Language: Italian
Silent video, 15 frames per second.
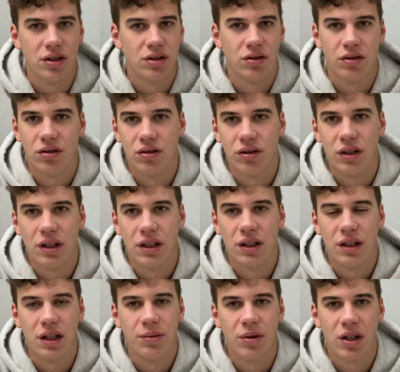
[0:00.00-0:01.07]
sono
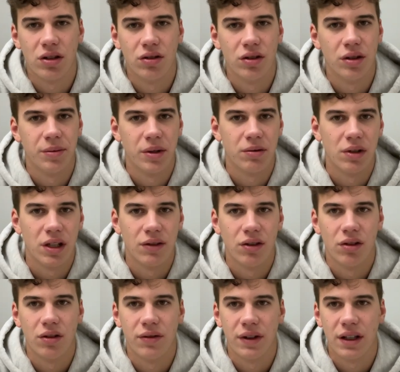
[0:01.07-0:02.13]
i laboratori per quelli che
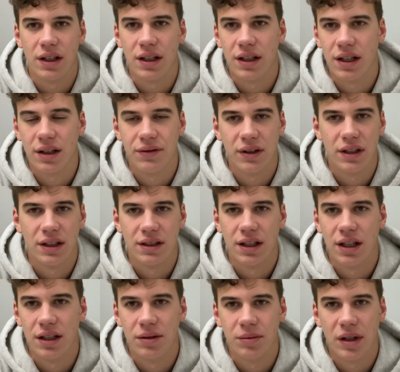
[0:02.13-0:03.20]
vogliono fare graphic
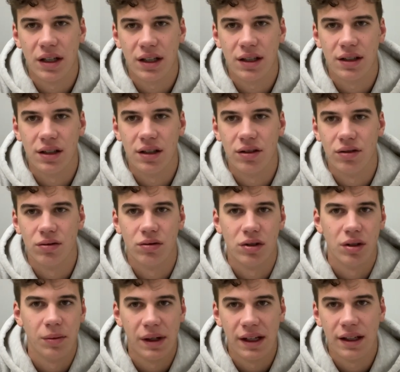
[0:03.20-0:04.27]
design, marketing con
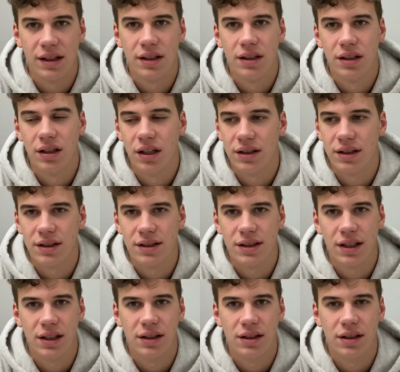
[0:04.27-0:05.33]
tutti i Mac
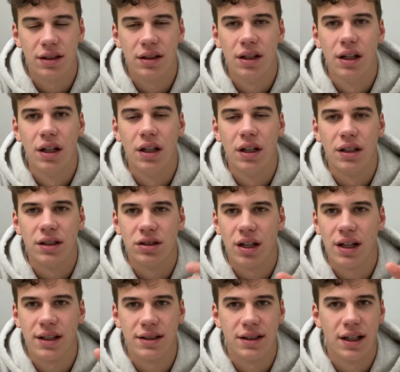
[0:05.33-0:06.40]
attrezzati, c'è
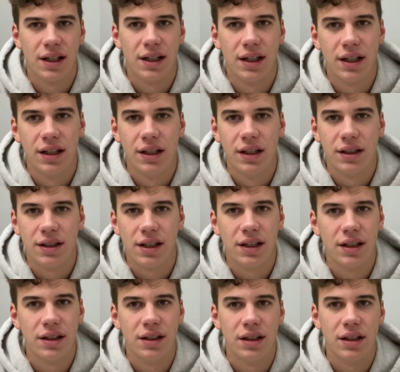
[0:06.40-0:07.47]
la sala
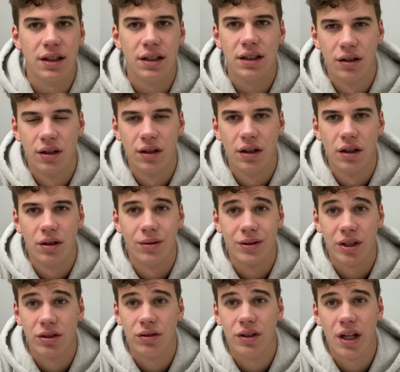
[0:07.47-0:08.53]
trading, un
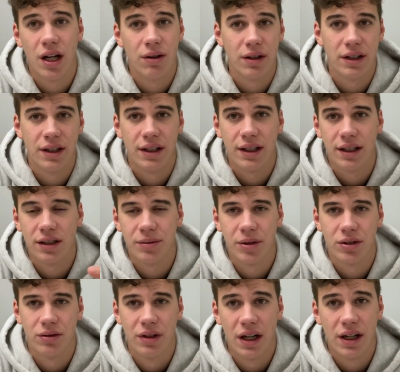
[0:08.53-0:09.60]
sacco di aule dedicate per
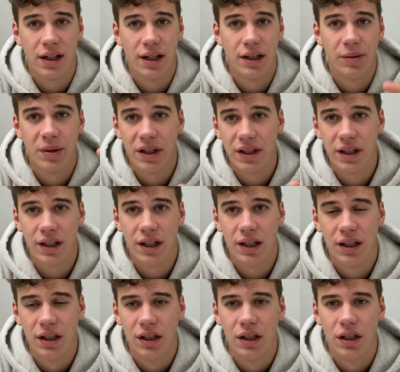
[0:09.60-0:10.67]
studiare, la
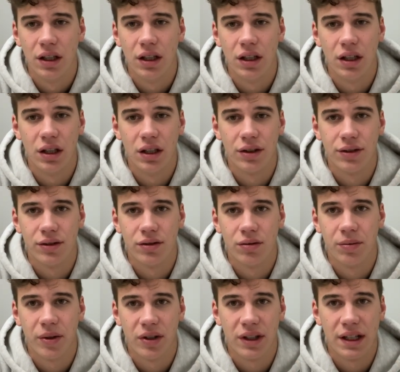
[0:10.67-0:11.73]
libreria eh,
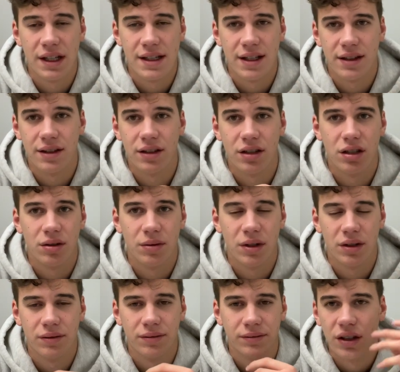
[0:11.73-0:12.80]
super organizzatissima,
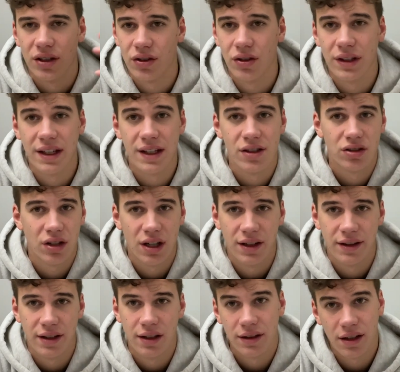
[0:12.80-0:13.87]
ci sono dei
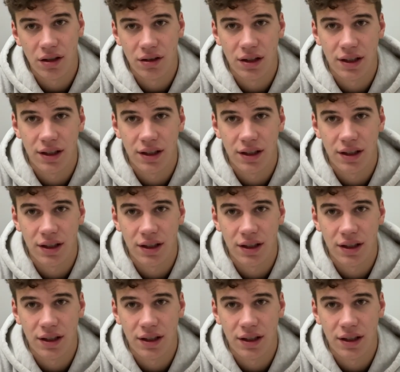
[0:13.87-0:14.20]
ristoranti all'interno del